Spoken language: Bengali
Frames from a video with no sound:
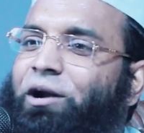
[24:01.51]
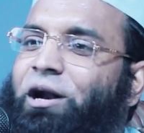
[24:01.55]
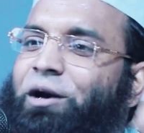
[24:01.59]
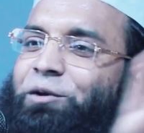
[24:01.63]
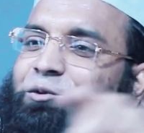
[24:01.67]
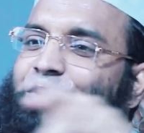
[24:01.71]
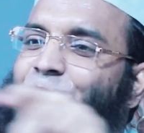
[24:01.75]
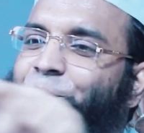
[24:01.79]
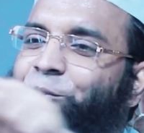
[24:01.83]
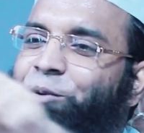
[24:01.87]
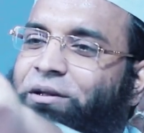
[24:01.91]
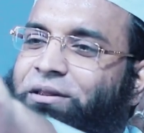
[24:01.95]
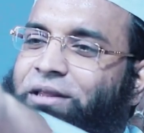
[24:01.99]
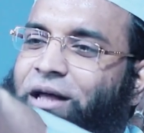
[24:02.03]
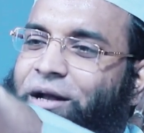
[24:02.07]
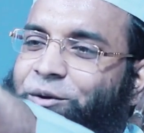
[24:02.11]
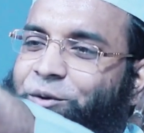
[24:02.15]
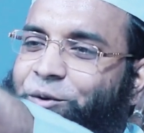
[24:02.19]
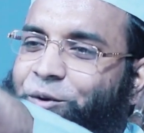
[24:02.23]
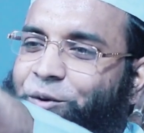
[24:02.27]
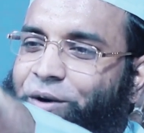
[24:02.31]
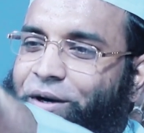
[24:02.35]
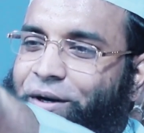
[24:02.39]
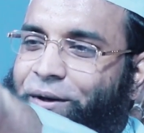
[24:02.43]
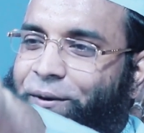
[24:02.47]
করার তৌফিক দান
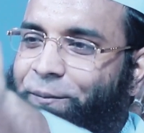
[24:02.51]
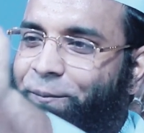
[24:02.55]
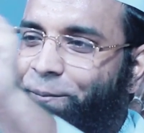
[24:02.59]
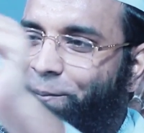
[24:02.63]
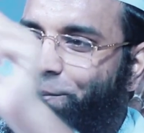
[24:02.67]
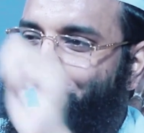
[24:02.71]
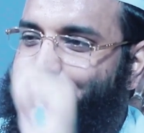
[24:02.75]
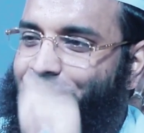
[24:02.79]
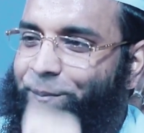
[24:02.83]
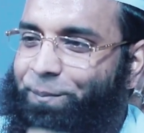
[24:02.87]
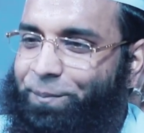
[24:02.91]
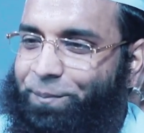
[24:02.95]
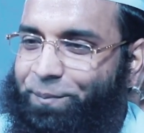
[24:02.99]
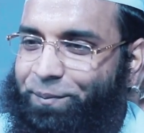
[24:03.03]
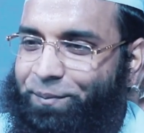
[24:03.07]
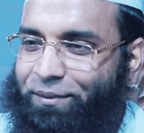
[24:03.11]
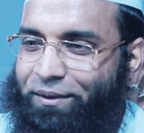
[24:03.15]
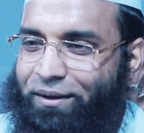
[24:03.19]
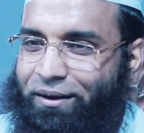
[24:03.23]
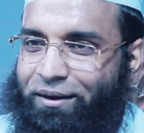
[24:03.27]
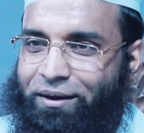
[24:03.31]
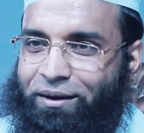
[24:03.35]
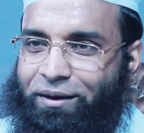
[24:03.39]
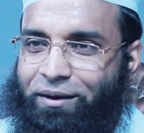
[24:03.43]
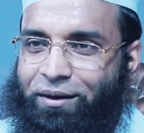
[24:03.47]
করুন
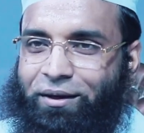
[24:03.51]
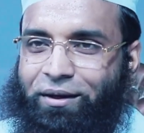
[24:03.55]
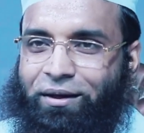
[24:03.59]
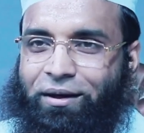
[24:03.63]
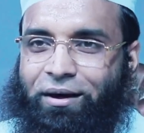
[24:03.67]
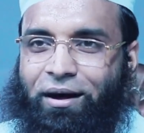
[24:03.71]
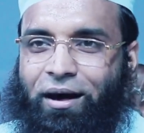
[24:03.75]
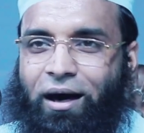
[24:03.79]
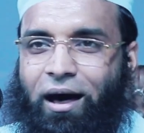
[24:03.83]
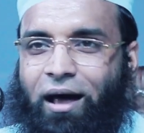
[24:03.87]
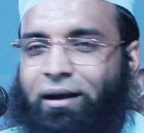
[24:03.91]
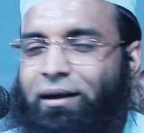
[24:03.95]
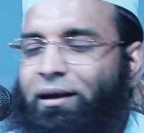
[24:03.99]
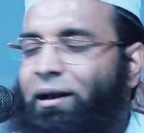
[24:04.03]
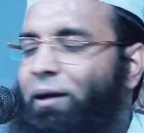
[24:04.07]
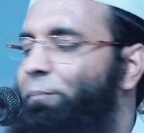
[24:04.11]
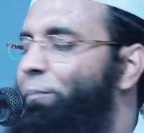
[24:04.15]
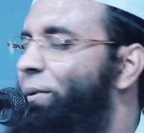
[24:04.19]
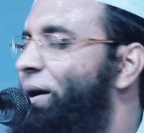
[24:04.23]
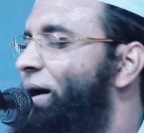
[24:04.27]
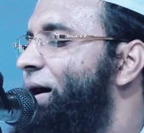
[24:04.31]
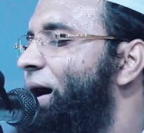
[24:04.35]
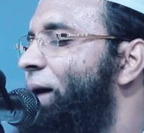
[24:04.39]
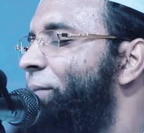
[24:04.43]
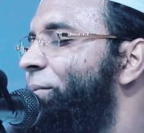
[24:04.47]
আল্লাহ
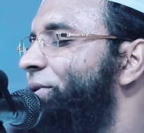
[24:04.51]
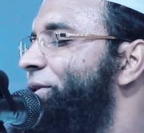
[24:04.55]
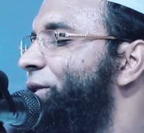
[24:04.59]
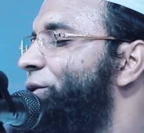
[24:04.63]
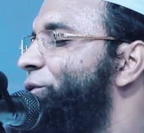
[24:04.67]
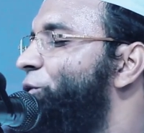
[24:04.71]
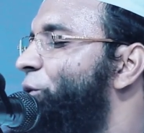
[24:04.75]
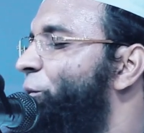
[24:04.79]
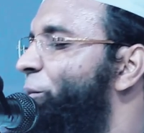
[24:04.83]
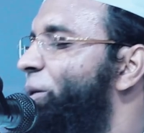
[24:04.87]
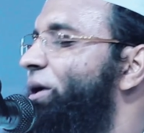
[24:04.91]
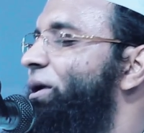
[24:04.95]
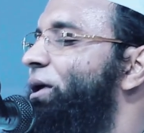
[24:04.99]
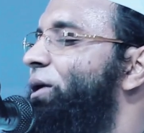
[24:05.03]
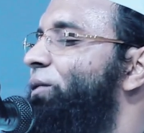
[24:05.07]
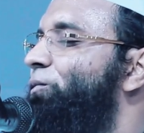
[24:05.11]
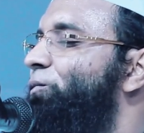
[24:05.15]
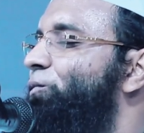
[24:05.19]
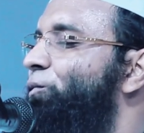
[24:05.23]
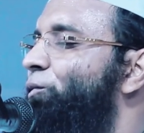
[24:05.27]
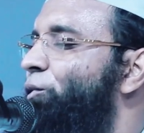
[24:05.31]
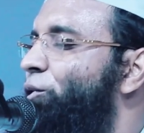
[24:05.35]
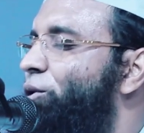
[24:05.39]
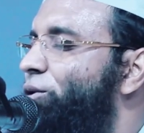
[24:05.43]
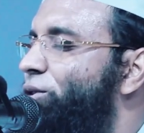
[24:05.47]
পাক আমাদের সবাইকে
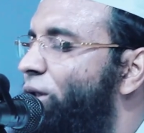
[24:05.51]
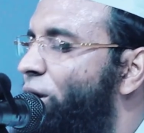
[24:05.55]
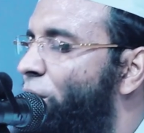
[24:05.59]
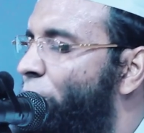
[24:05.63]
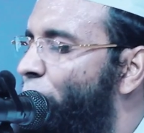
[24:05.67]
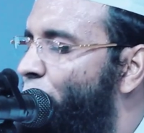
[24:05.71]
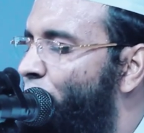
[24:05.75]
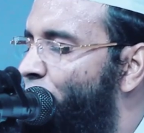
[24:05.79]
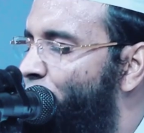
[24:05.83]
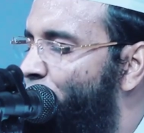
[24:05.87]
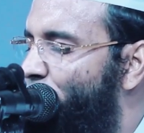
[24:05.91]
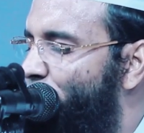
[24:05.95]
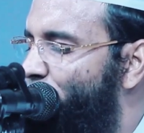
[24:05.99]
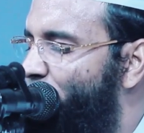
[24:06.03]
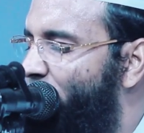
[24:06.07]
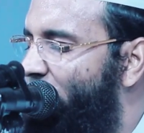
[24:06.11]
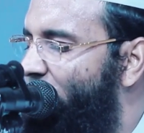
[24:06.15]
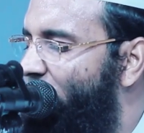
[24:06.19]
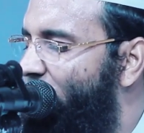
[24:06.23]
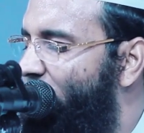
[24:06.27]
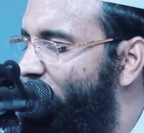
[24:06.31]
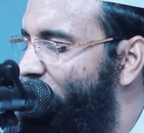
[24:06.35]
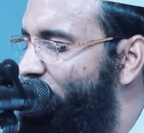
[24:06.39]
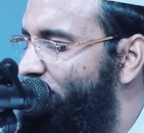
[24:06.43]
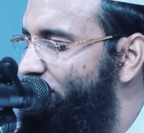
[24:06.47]
শূন্যতলা উম্মত
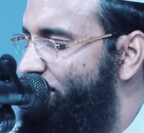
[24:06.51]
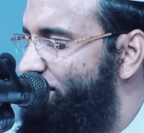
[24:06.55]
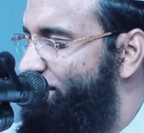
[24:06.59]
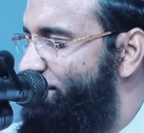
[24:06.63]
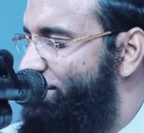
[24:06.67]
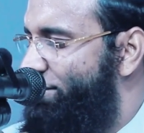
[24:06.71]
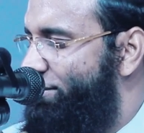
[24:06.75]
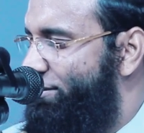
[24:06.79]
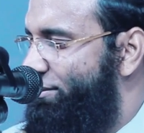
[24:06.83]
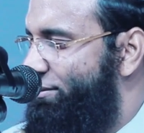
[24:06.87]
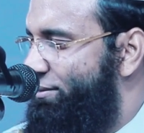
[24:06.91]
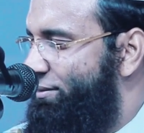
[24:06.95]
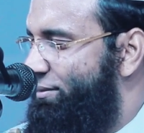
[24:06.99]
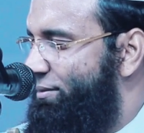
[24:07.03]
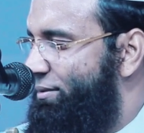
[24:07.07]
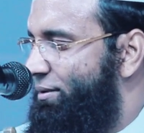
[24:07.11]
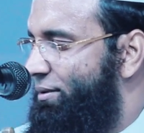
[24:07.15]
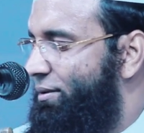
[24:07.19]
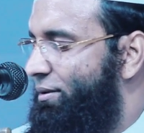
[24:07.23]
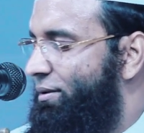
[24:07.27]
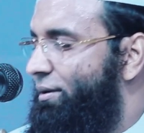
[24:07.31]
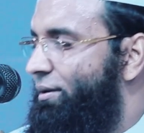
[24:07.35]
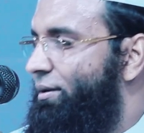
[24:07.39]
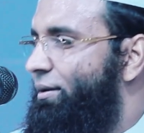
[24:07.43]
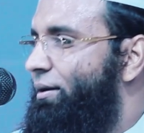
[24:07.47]
বানান
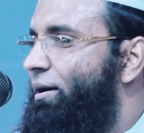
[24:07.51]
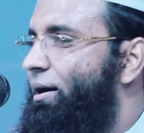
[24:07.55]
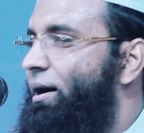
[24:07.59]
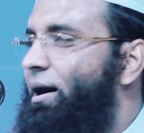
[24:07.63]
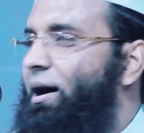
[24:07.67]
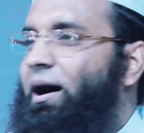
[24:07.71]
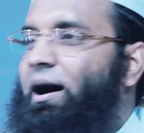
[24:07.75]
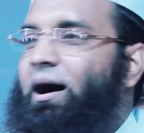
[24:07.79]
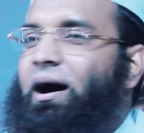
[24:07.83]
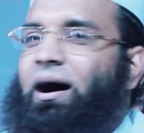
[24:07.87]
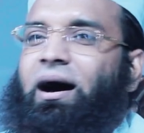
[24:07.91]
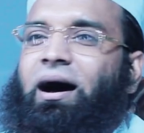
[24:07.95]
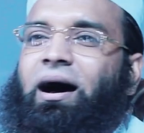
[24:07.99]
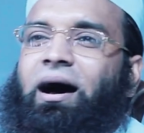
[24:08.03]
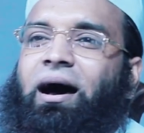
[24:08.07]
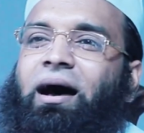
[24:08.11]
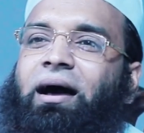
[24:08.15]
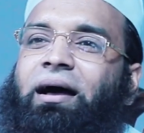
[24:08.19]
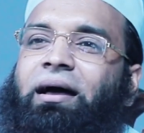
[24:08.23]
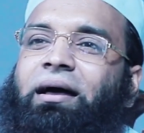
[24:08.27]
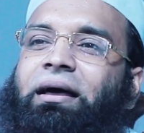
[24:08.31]
আহা